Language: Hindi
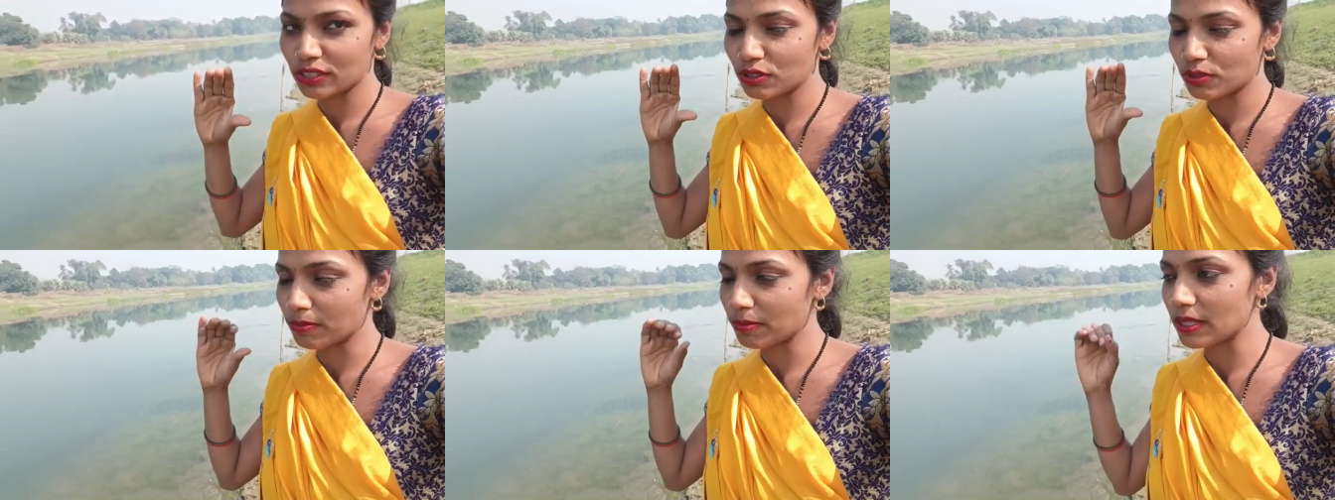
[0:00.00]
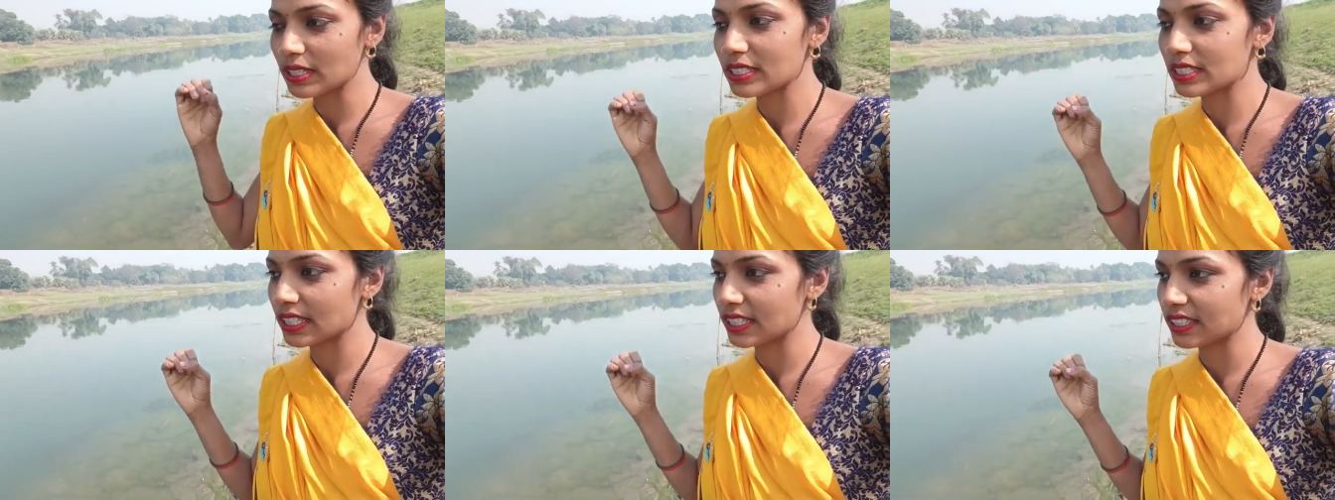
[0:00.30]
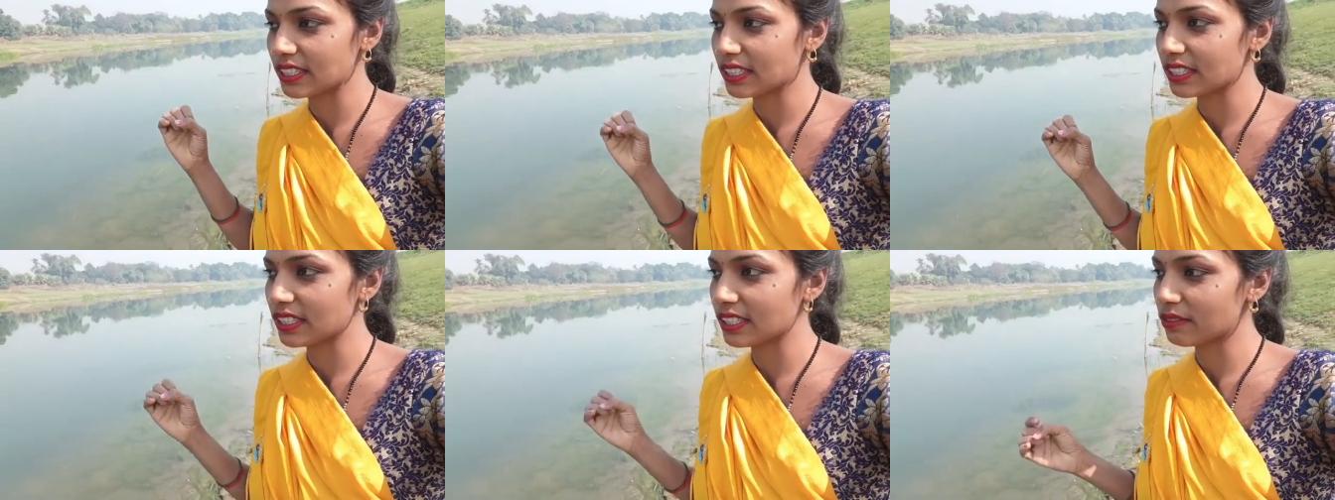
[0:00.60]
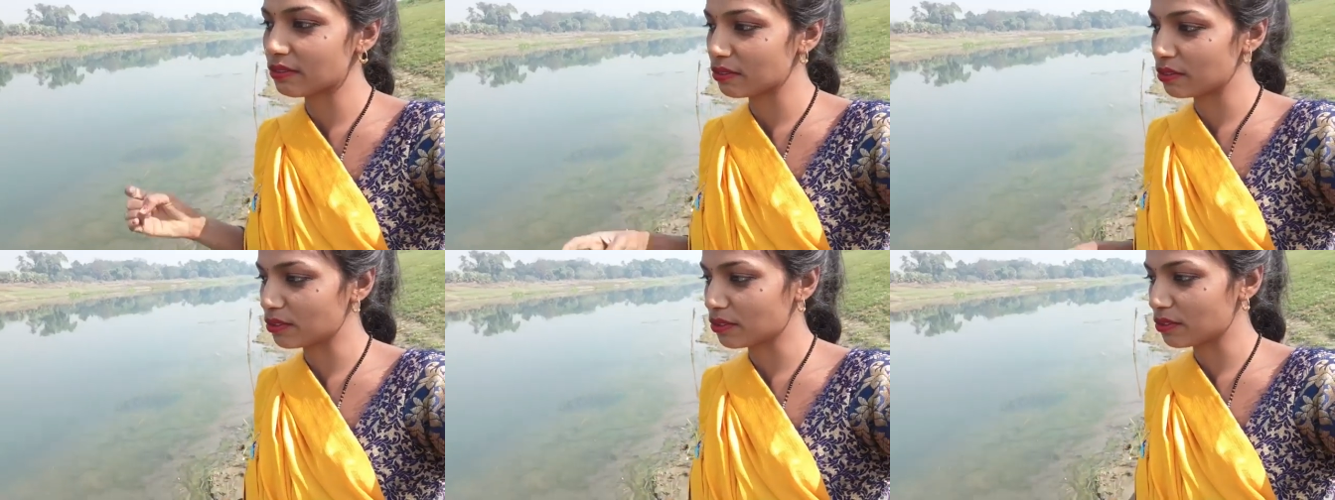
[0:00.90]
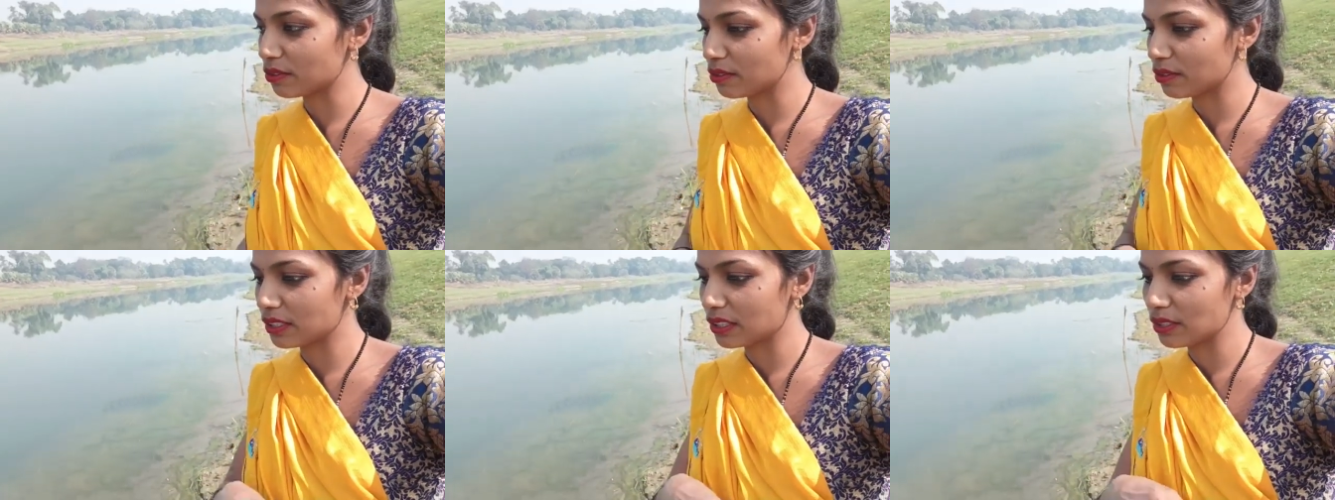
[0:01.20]
मर जाती है उनको
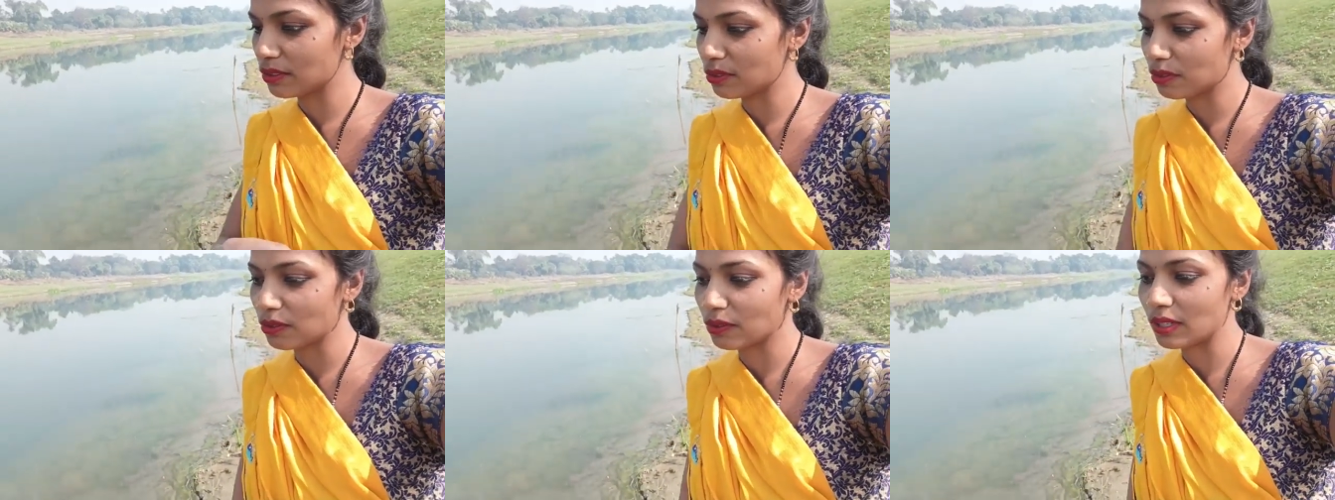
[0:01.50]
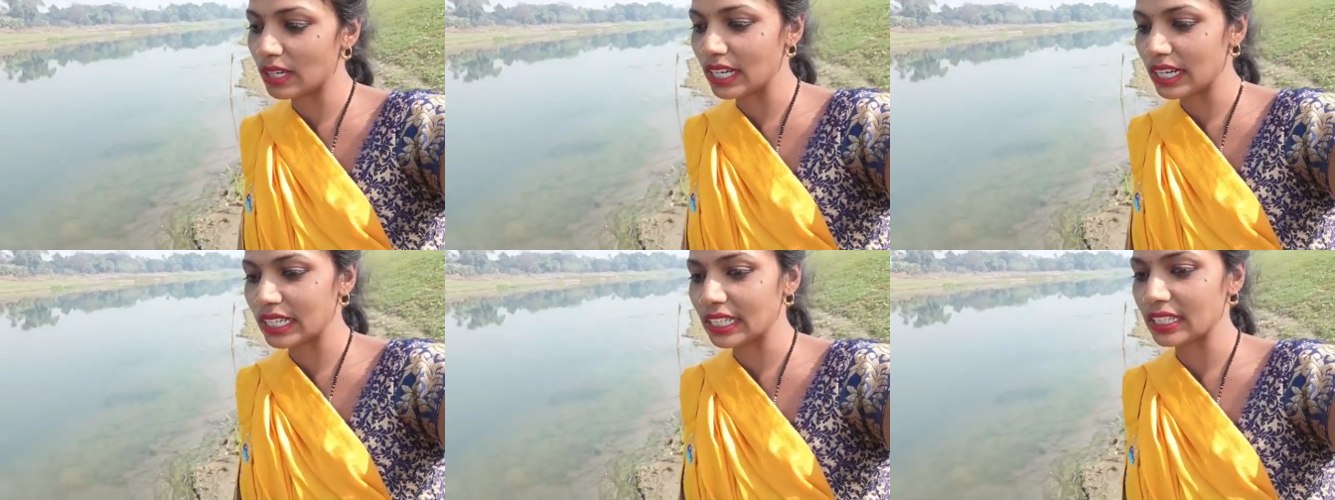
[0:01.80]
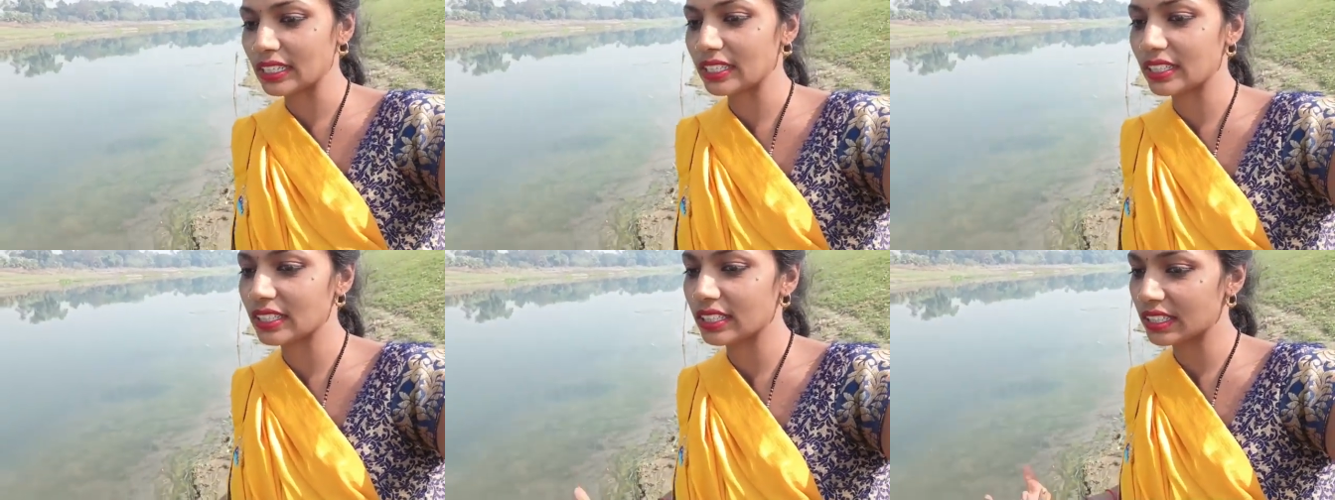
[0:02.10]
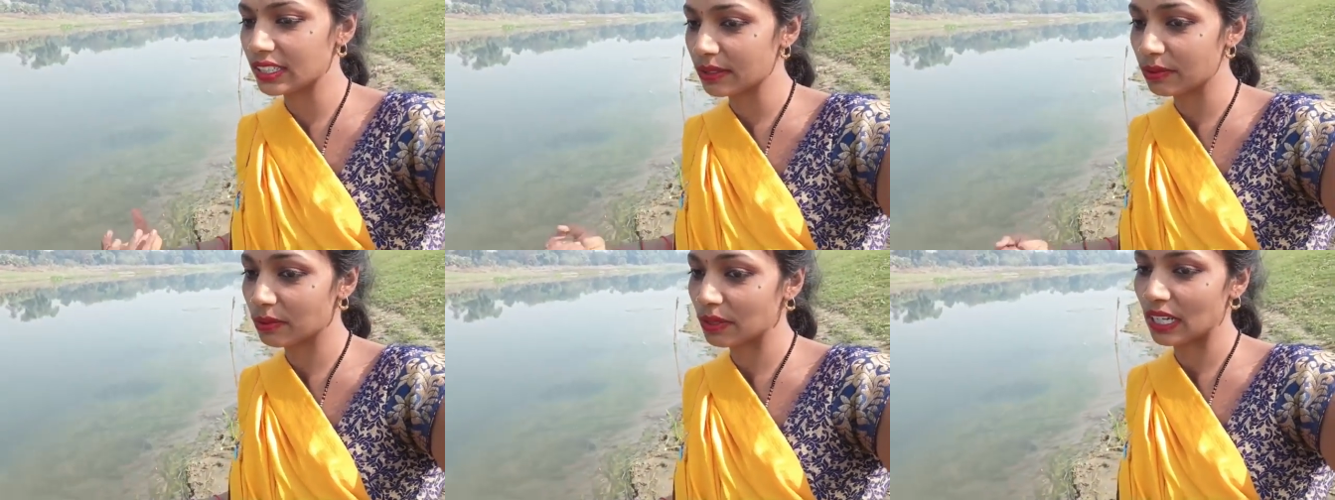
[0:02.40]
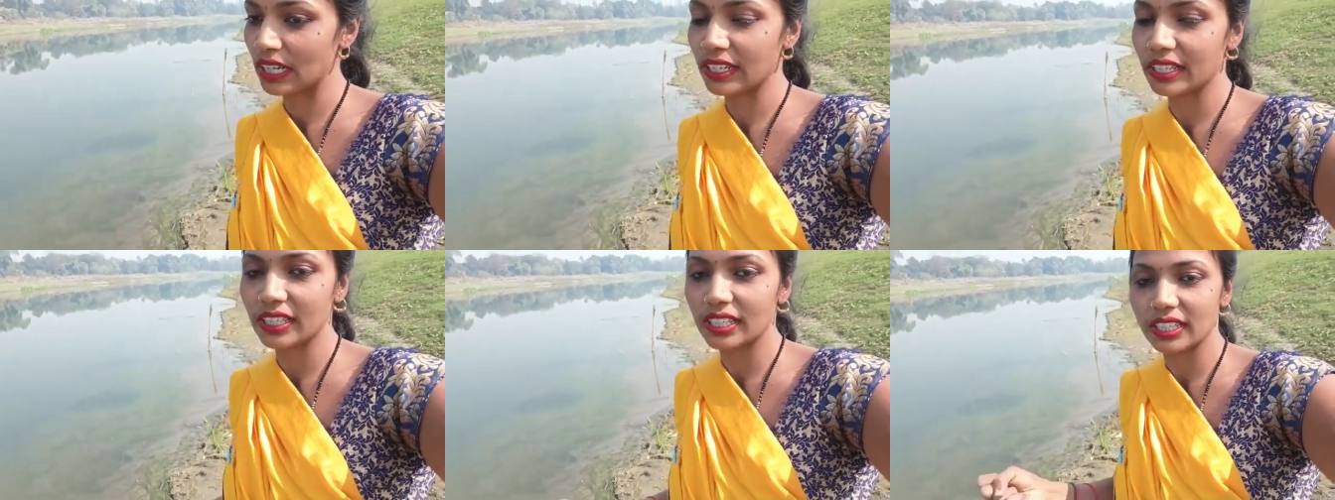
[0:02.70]
इन लोग को काट के दे देती हूँ खाने
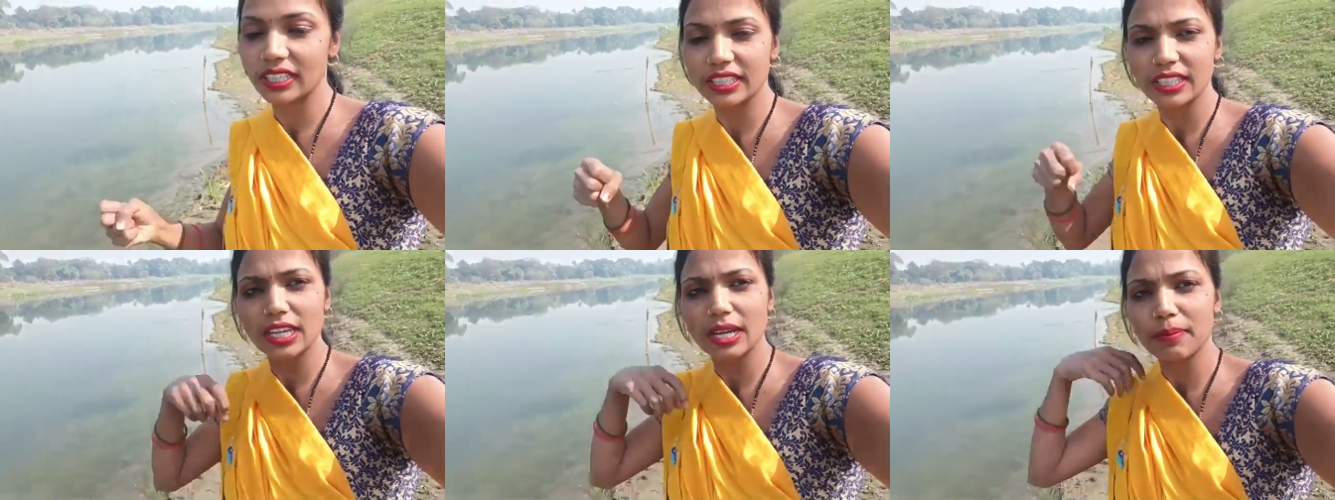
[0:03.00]
के लिए आप